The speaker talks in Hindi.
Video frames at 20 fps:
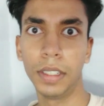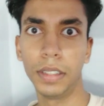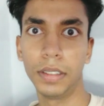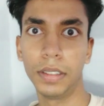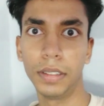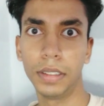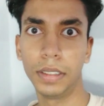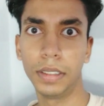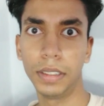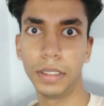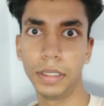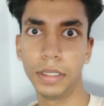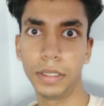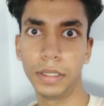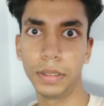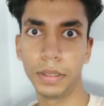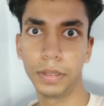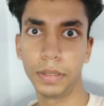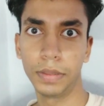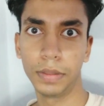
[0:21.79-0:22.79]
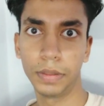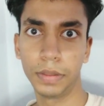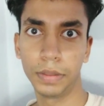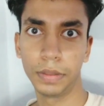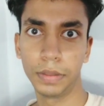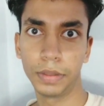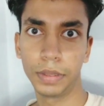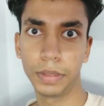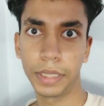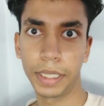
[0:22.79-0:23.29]
और इस
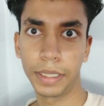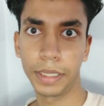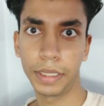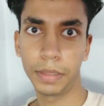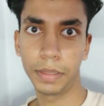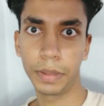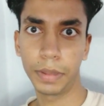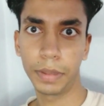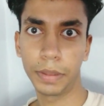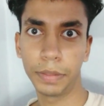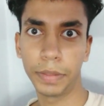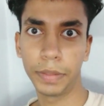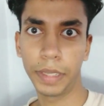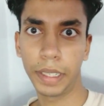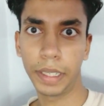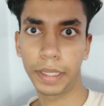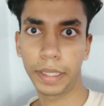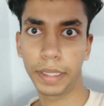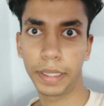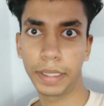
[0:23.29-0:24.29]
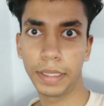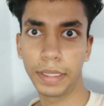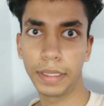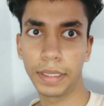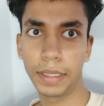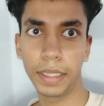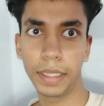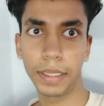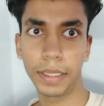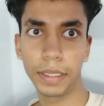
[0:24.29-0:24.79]
चैनल पर मैं
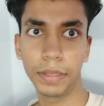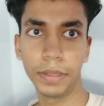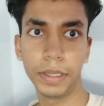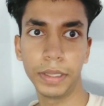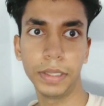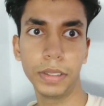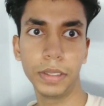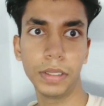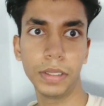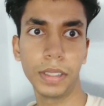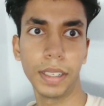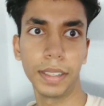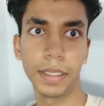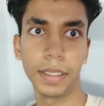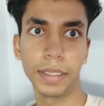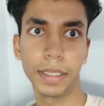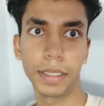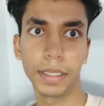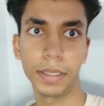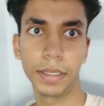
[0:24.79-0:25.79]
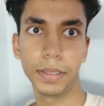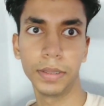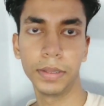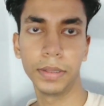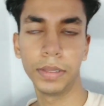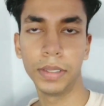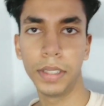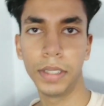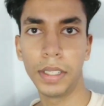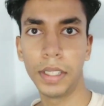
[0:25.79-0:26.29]
किस तरह की वीडियोस लाना चाहता हूँ
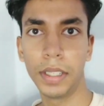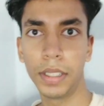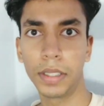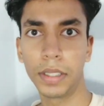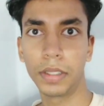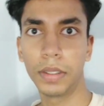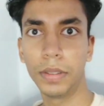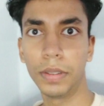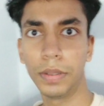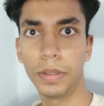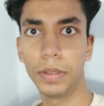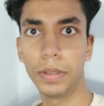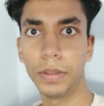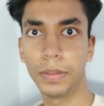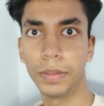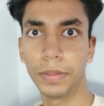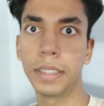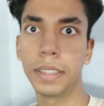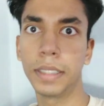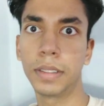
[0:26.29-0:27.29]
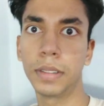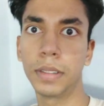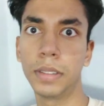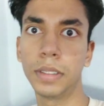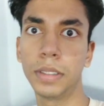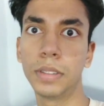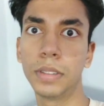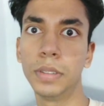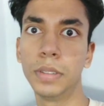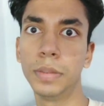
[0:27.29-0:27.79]
तो
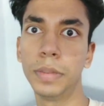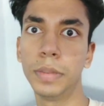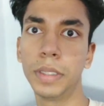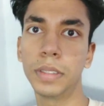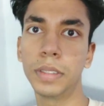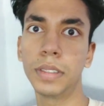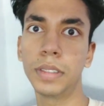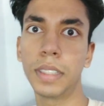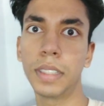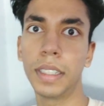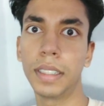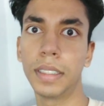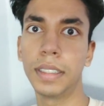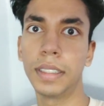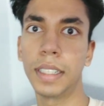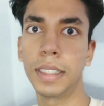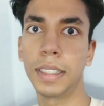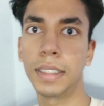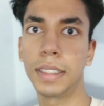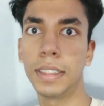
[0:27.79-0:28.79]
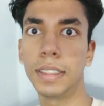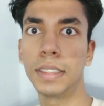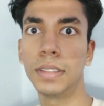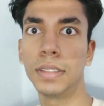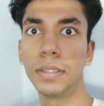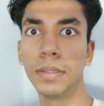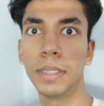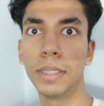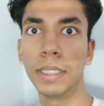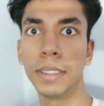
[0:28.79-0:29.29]
रोज़ घूमने तो जा, जाता नहीं
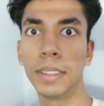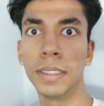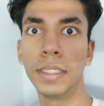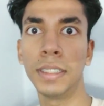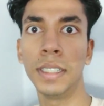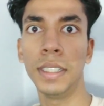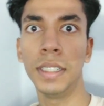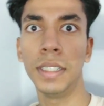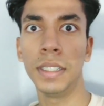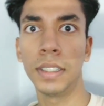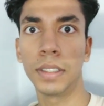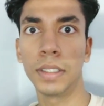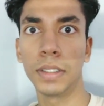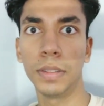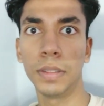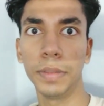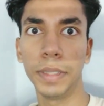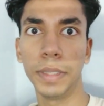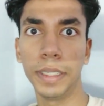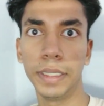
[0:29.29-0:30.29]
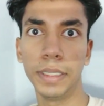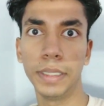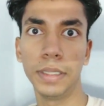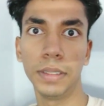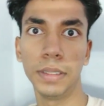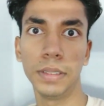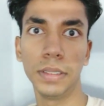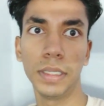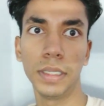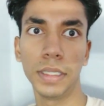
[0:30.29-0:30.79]
हूँ मैं तो मैं
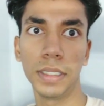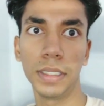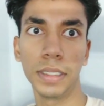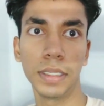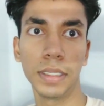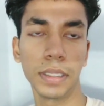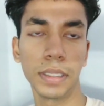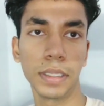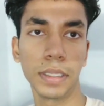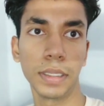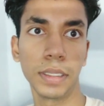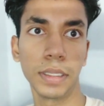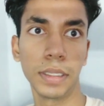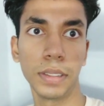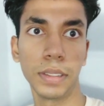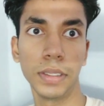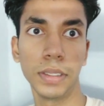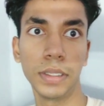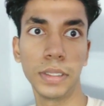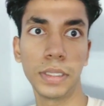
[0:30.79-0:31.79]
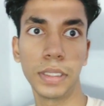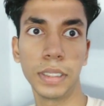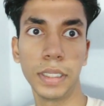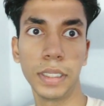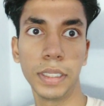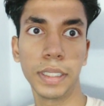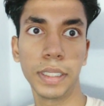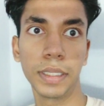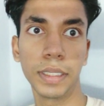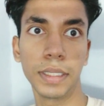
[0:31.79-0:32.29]
इधर उधर रोज़ की
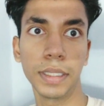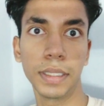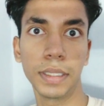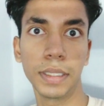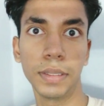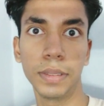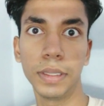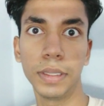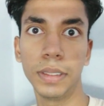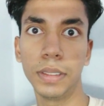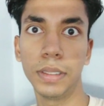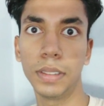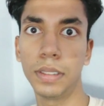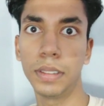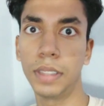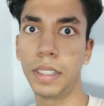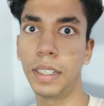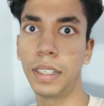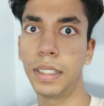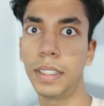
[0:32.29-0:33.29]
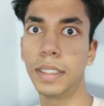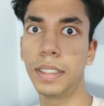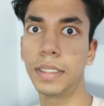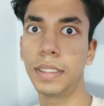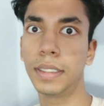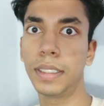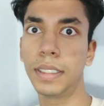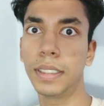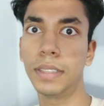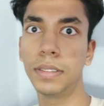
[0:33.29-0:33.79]
एक जैसी वीडियो अलग अलग
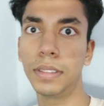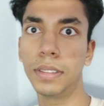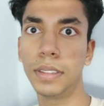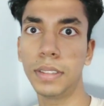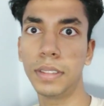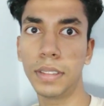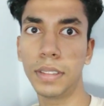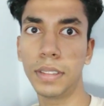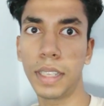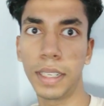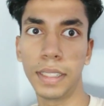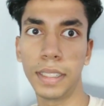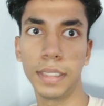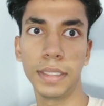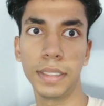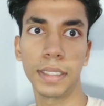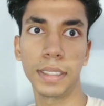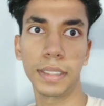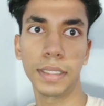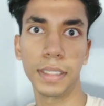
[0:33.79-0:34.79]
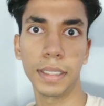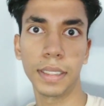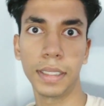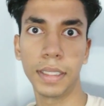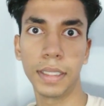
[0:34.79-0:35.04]
जगहों की तो डाल नहीं सकता